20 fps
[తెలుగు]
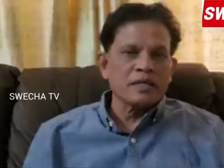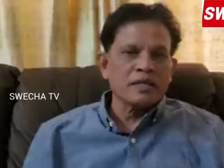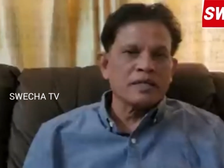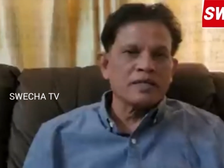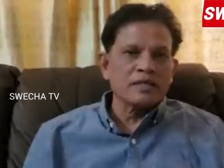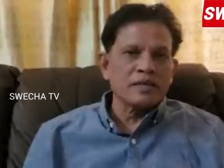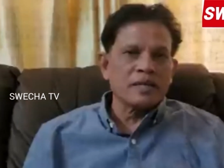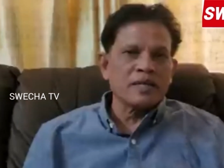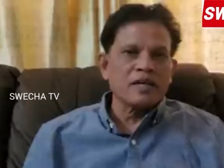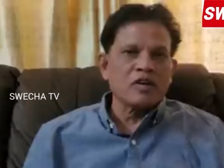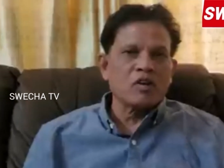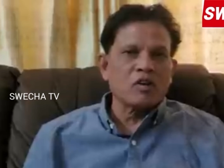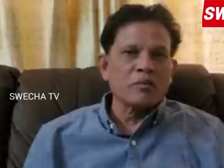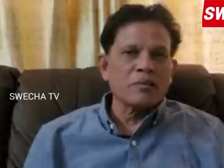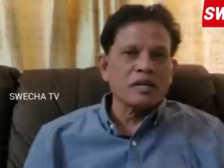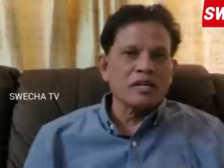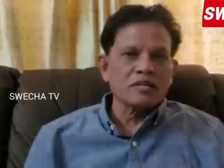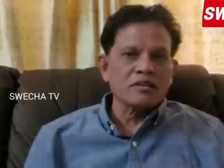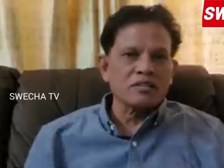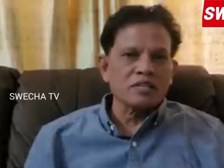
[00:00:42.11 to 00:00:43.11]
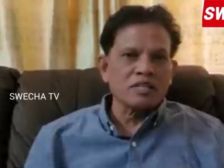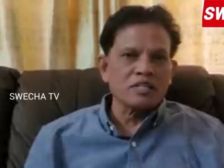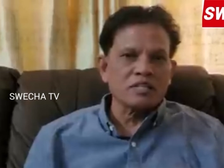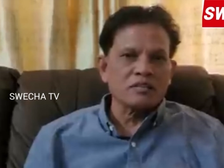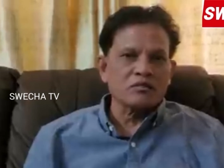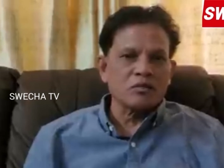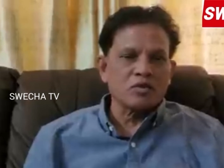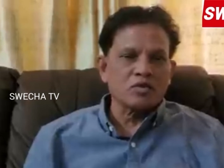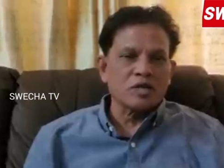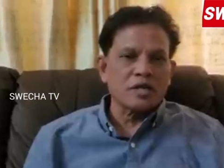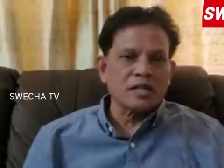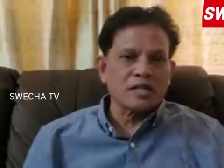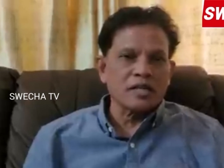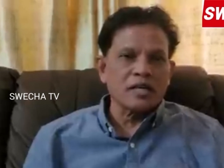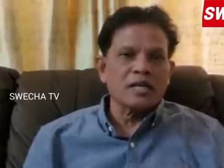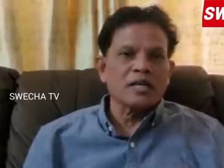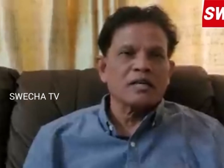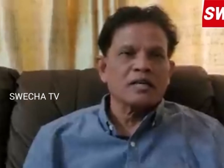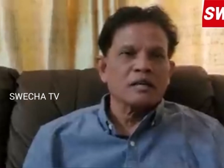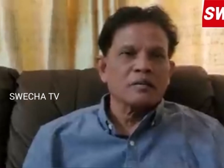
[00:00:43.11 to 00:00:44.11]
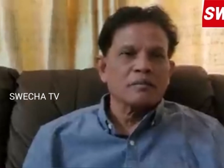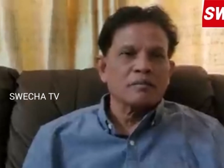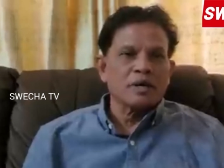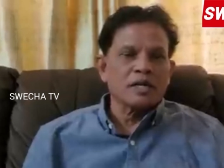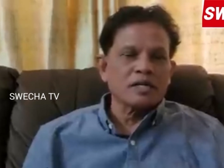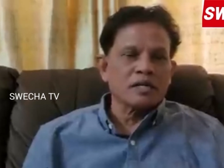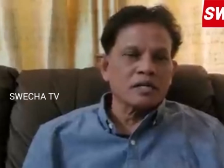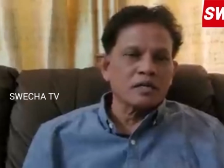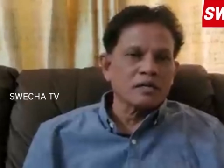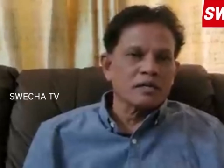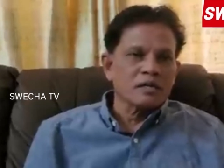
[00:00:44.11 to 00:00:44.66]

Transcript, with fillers: ఎంతైనా గవర్నమెంట్ రిజర్వేషన్స్ ఇవ్వచ్చు అనేది మనకి